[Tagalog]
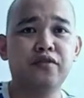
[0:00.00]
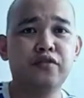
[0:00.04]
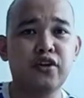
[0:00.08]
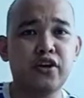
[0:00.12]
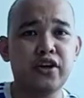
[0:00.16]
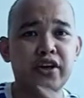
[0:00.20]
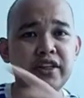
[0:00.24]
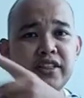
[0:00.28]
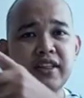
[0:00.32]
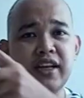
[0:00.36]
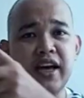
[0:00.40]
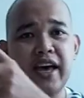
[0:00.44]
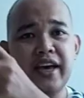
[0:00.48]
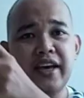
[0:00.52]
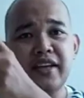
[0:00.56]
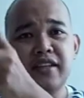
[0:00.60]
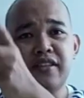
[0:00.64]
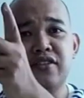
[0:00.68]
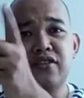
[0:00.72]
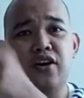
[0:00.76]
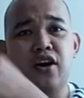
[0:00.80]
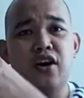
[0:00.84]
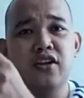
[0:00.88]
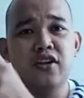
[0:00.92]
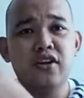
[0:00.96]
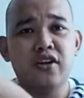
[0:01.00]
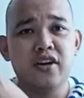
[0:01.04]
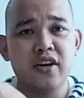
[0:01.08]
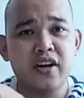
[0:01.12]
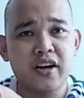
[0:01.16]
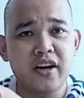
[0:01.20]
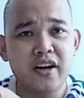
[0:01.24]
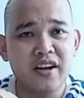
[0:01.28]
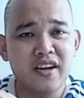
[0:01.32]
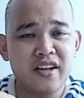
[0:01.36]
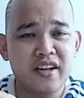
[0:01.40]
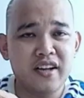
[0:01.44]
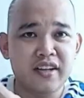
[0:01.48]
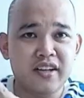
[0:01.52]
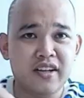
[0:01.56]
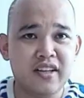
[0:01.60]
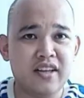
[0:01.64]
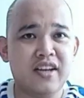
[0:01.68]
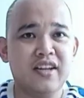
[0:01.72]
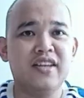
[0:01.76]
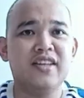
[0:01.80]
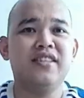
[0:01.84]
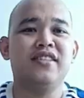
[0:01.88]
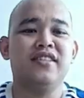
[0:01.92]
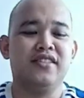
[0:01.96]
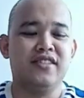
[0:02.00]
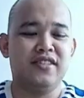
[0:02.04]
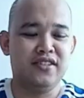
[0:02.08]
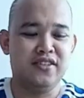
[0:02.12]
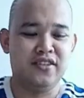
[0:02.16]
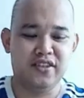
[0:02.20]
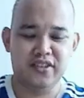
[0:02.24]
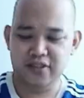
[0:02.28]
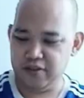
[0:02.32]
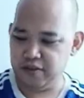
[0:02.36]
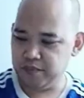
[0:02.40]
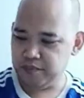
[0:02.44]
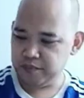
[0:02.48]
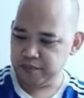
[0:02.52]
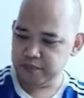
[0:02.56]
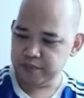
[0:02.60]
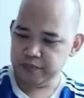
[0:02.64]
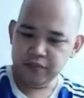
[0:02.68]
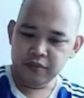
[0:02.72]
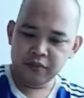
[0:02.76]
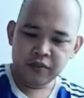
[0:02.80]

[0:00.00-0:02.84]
Of course, guys, color green. So, ayun.